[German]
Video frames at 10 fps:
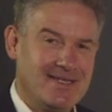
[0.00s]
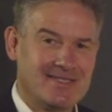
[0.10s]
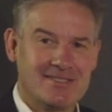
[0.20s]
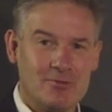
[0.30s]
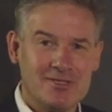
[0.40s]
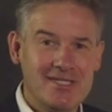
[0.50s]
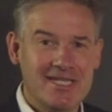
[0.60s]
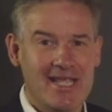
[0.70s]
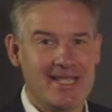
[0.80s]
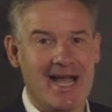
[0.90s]
Dass es uns
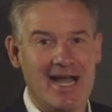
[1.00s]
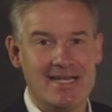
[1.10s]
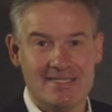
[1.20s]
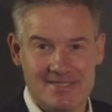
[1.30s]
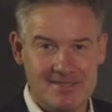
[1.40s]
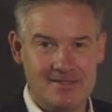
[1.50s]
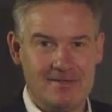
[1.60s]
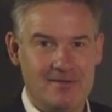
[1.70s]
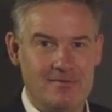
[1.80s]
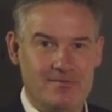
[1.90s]
nicht egal ist,
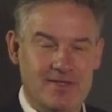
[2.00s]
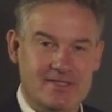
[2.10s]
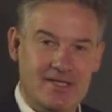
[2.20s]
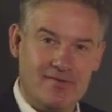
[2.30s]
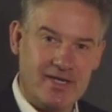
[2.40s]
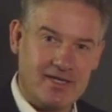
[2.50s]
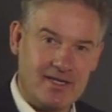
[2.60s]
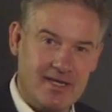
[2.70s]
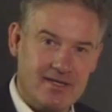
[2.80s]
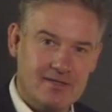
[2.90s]
wie es hier
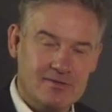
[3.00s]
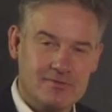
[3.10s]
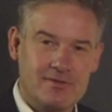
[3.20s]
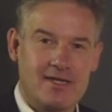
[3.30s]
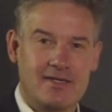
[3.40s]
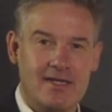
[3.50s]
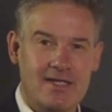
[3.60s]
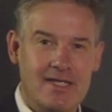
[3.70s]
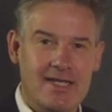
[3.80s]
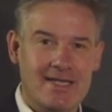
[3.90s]
weitergeht, sondern
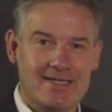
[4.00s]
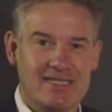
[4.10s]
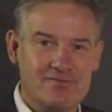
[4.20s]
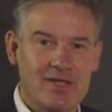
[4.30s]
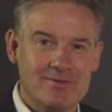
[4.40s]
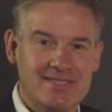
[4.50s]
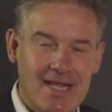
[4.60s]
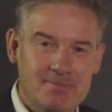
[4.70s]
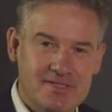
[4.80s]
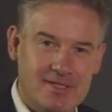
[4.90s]
dass wir uns
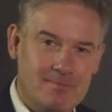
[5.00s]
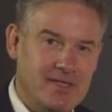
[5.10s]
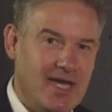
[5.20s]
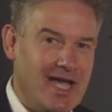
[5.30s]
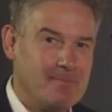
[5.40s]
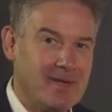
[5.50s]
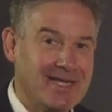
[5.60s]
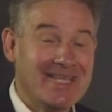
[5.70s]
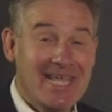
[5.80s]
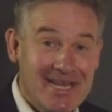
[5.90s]
selbst mit
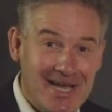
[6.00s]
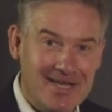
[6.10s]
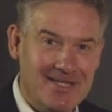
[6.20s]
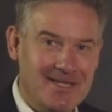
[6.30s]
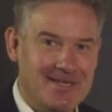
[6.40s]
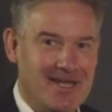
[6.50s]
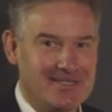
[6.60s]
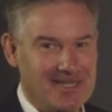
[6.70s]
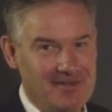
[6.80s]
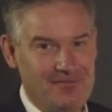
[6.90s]
einbringen, jeder
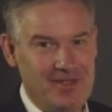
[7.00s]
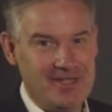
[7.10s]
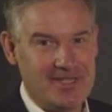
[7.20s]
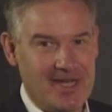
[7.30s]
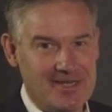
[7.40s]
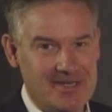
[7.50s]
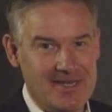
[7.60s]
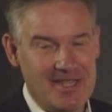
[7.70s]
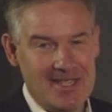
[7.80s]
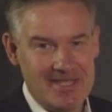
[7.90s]
nach seinen Fähigkeiten,
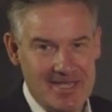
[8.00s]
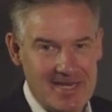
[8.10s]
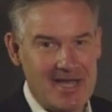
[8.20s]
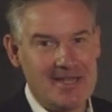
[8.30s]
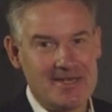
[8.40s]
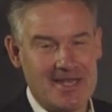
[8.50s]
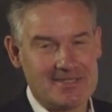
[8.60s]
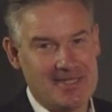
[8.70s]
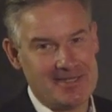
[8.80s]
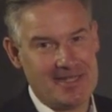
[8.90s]
jeder nach
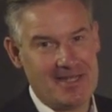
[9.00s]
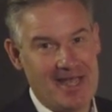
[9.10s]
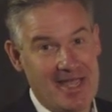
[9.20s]
seiner